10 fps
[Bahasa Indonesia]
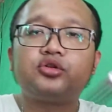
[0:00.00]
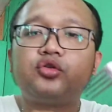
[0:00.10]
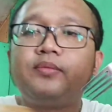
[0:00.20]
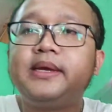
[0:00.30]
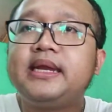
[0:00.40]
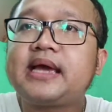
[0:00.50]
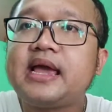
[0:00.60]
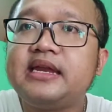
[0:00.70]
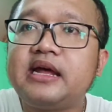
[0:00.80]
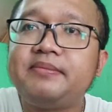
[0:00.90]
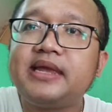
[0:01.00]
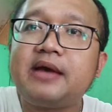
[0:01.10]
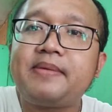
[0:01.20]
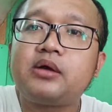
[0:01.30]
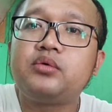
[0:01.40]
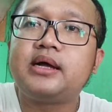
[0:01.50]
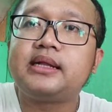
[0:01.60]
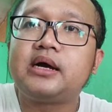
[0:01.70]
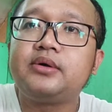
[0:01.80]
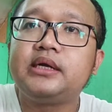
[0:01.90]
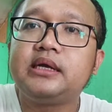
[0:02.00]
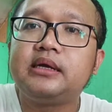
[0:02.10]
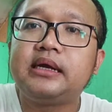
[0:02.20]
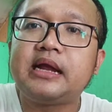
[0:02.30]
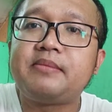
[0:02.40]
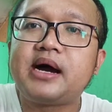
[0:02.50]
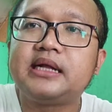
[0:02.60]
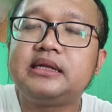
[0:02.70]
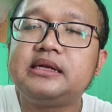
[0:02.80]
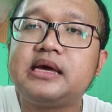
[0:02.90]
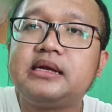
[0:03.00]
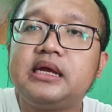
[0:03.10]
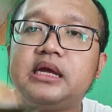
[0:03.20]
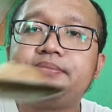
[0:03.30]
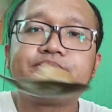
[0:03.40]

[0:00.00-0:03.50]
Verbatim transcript: soto mie ini kayak gini namanya apa aku nggak tahu ini enak banget nih dari